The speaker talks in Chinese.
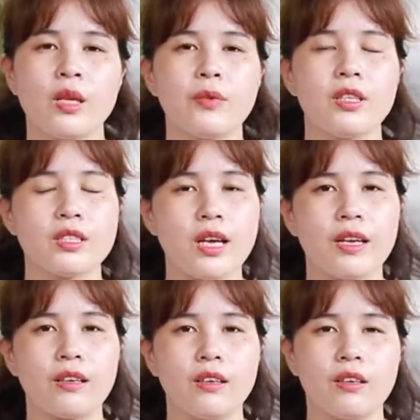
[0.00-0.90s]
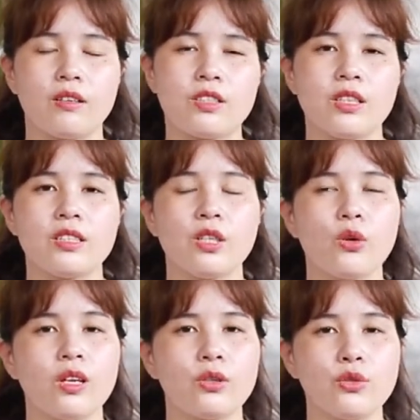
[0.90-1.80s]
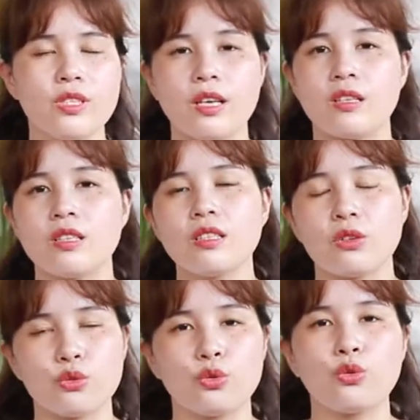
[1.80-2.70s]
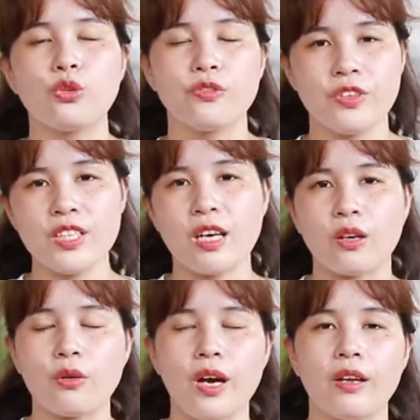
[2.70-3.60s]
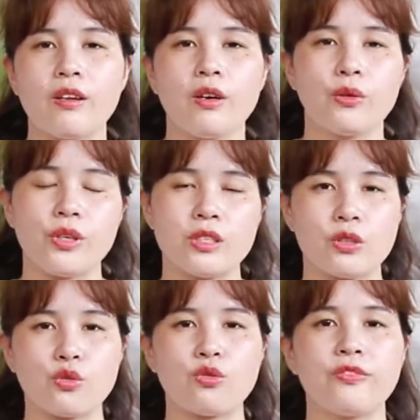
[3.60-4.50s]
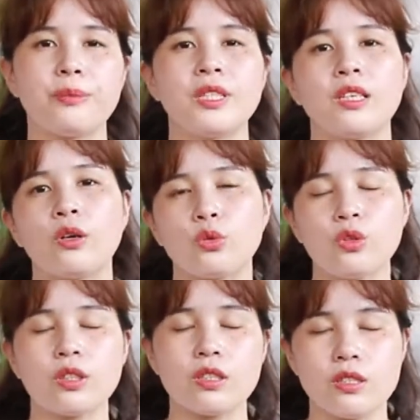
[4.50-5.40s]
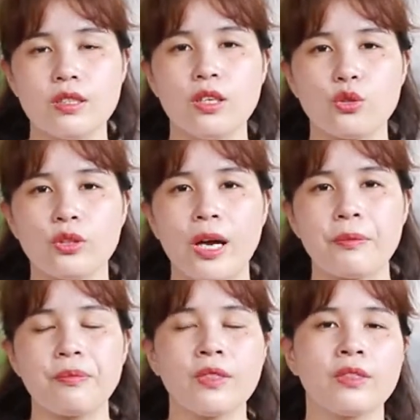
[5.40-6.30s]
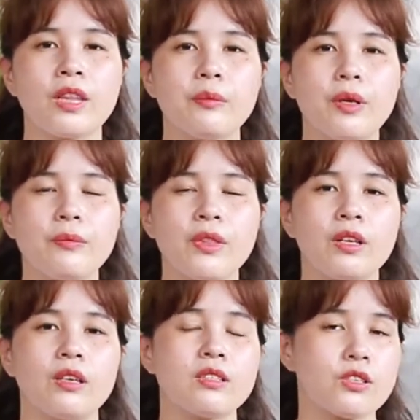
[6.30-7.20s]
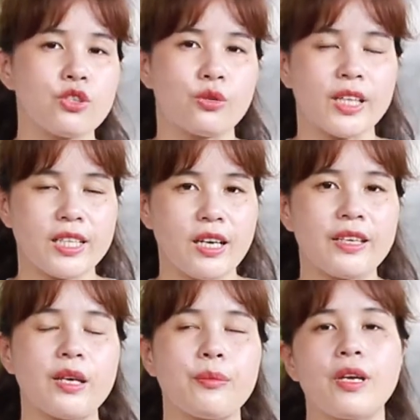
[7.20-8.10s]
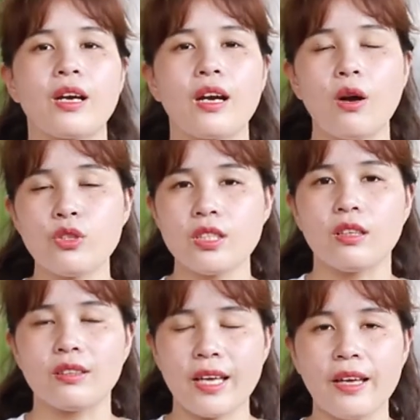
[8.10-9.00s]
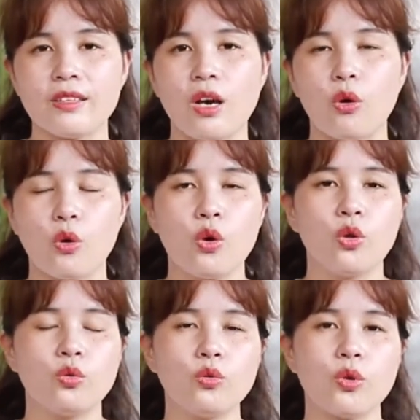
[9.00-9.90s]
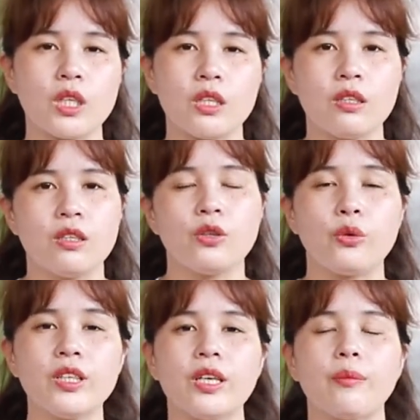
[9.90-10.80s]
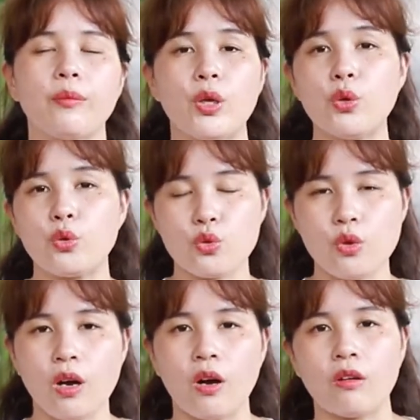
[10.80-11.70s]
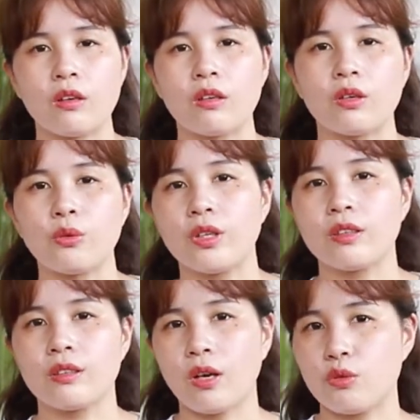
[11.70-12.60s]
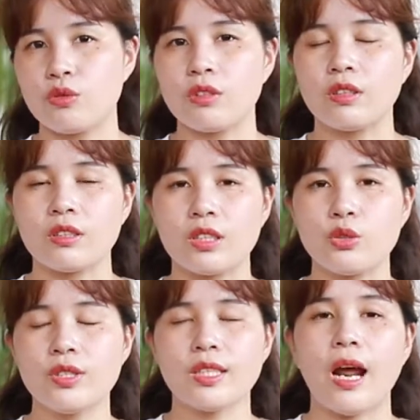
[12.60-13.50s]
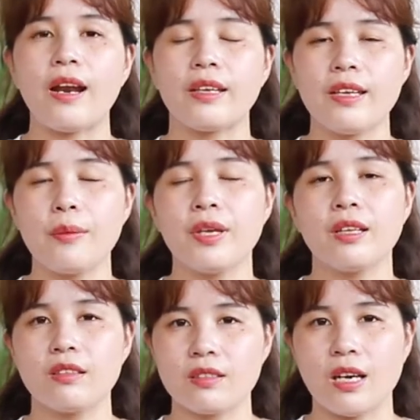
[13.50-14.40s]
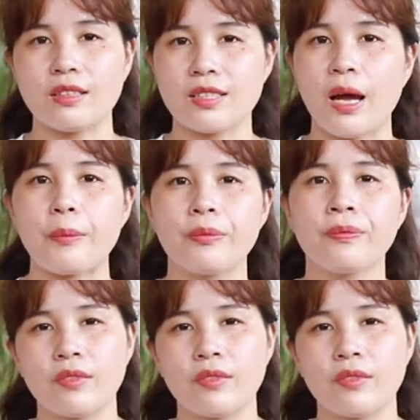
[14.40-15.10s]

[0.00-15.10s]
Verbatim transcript: 那么在呃这个阶段呢，君子兰生长速度会非常的快，会长出比较多的新叶出来。那么呃这个时候大家也别高兴的太早，如果你有一点没有做好了，可能会导致你的这个君子兰叶片长残。